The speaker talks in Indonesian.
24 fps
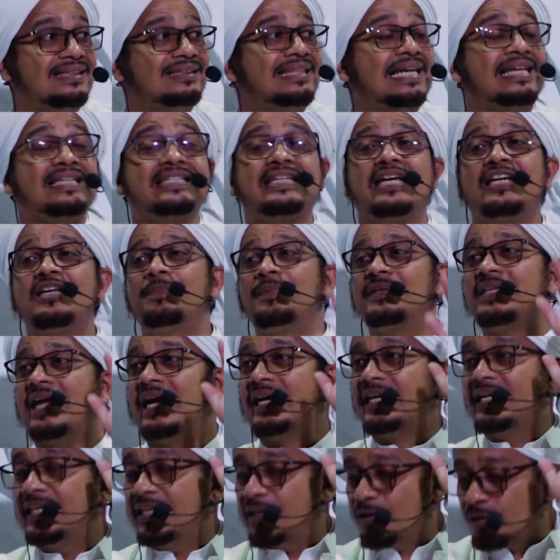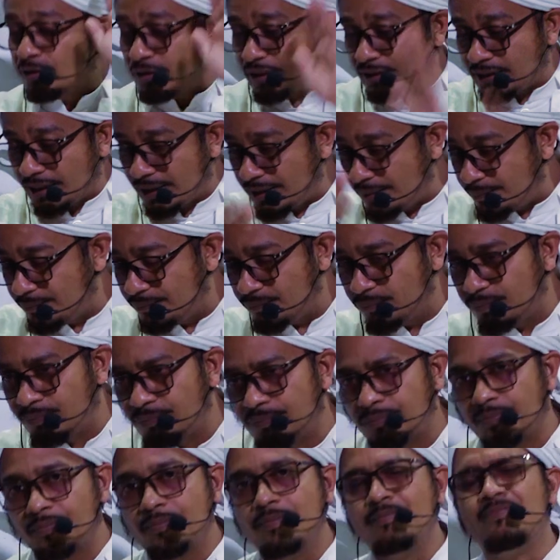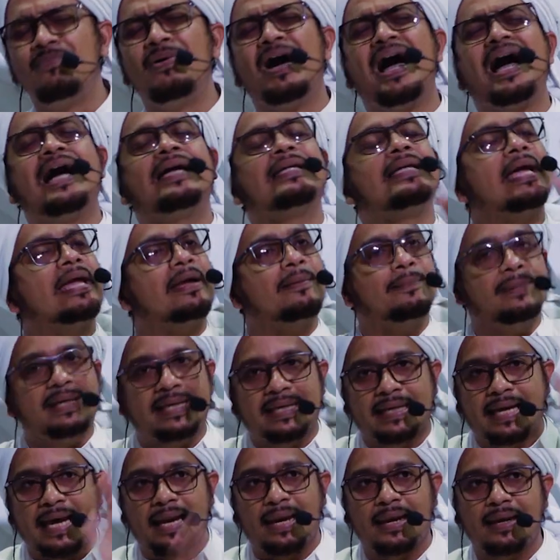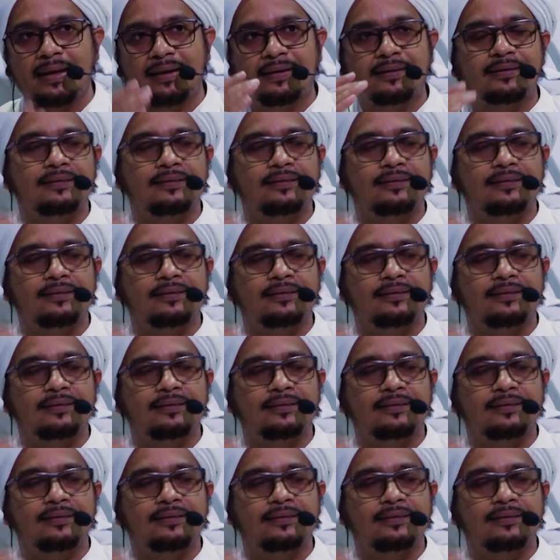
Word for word: Terjadi penyakit di kota Tarim. Banyak yang meninggal.